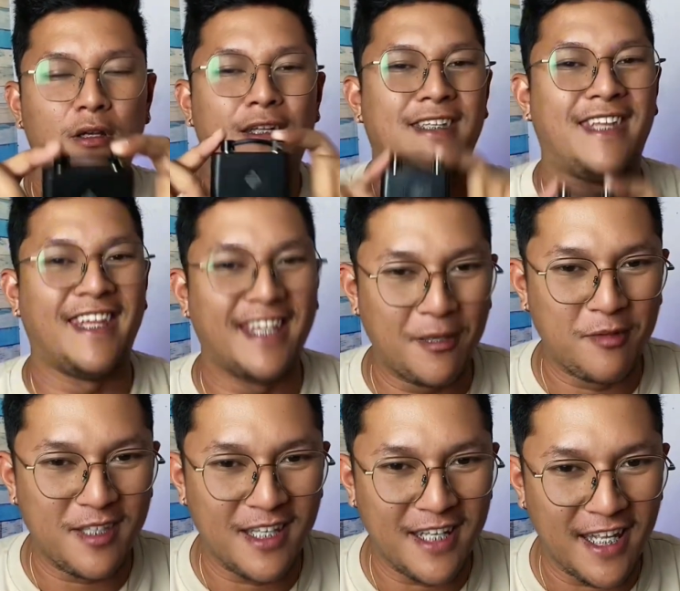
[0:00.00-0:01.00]
Naikabit
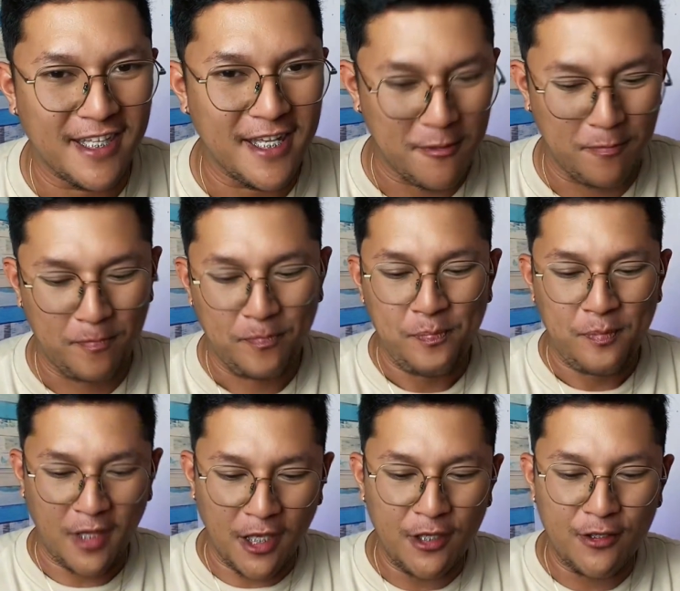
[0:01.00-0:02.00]
na natin.
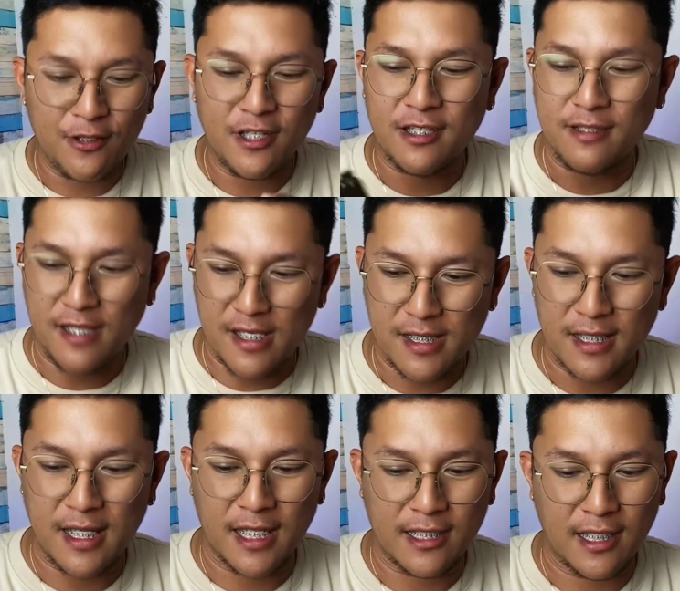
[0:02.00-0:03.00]
Ngayon, itetest na
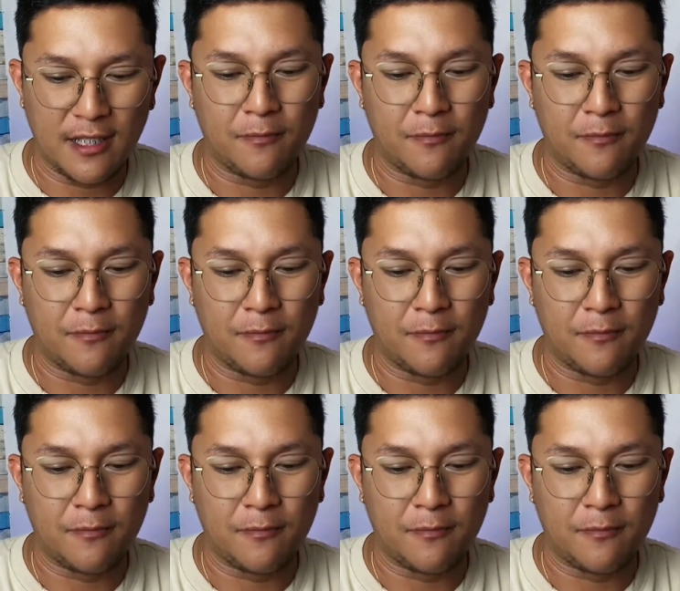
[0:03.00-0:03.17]
natin.